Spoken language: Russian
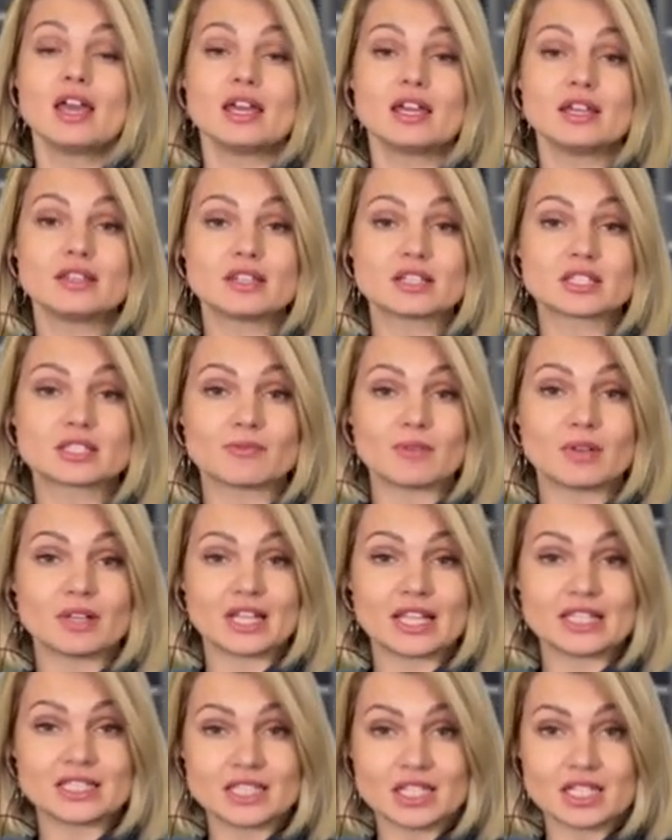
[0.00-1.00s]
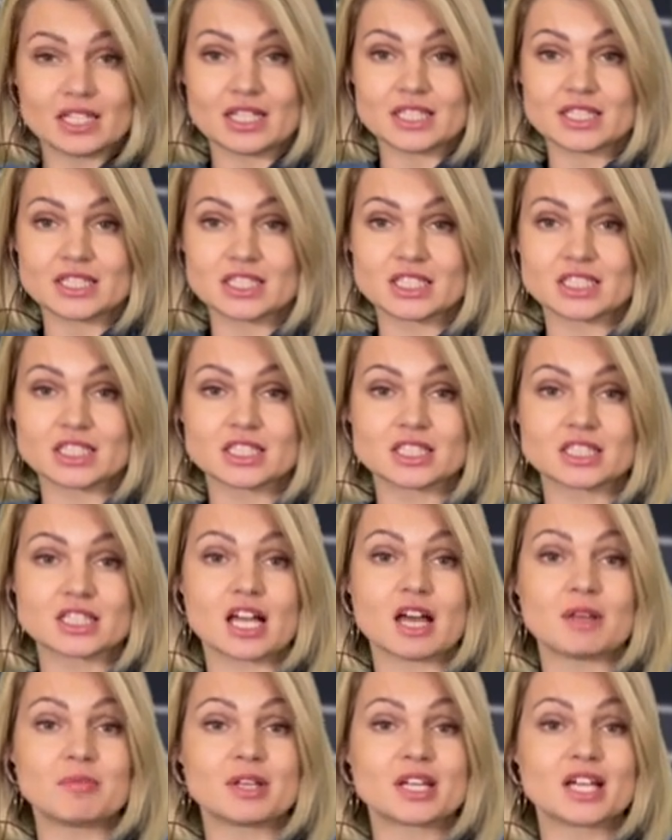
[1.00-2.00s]
Индекс волатильности
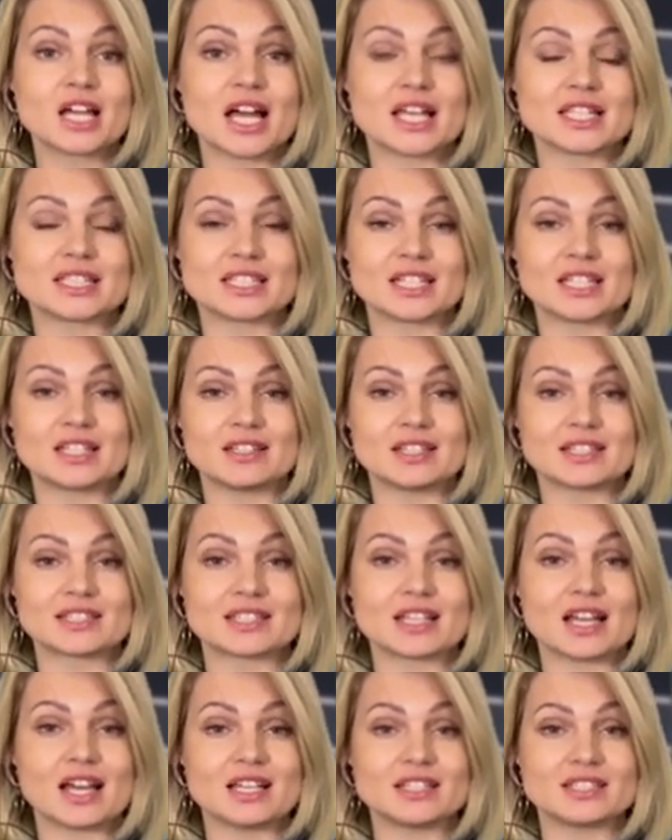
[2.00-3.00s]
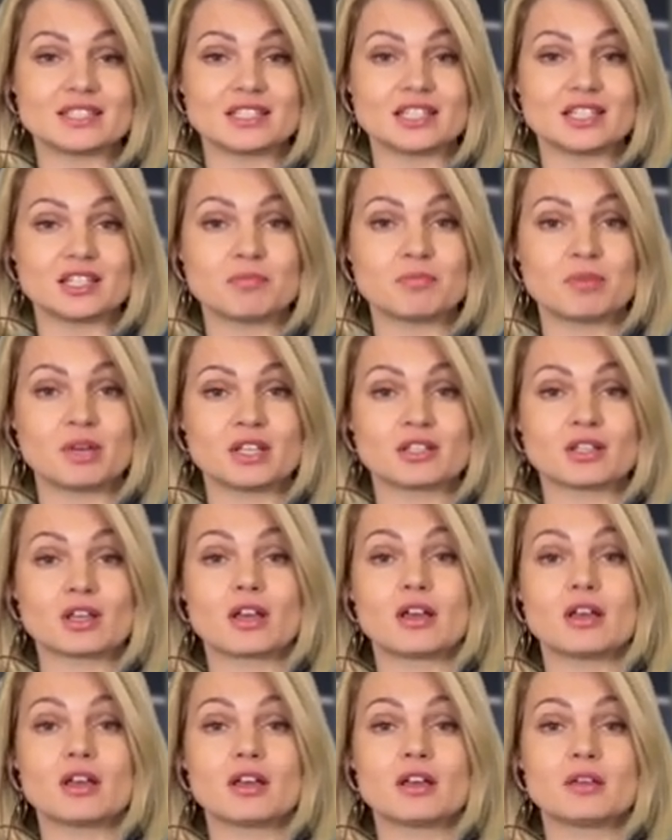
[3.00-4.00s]
рынка облигаций, индекс ICE
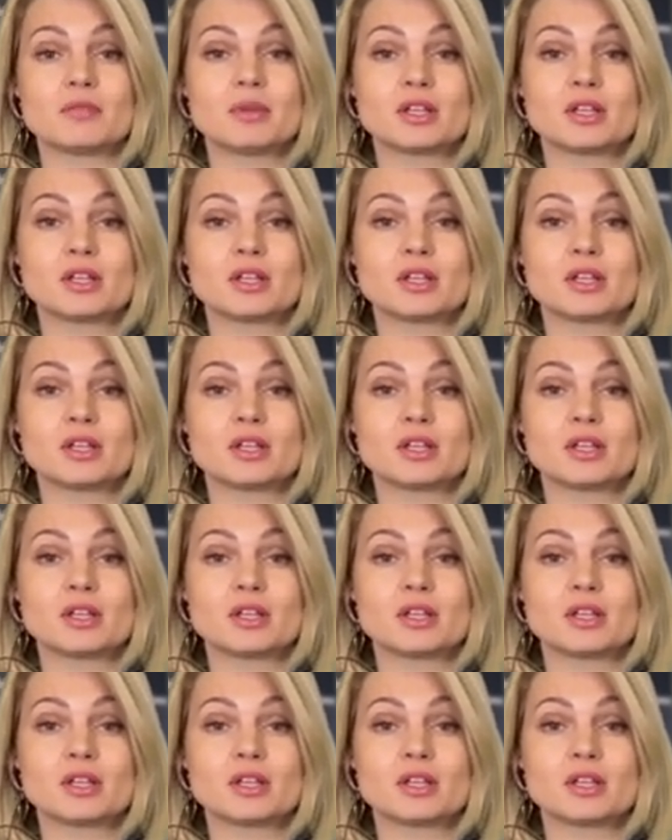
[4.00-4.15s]
э,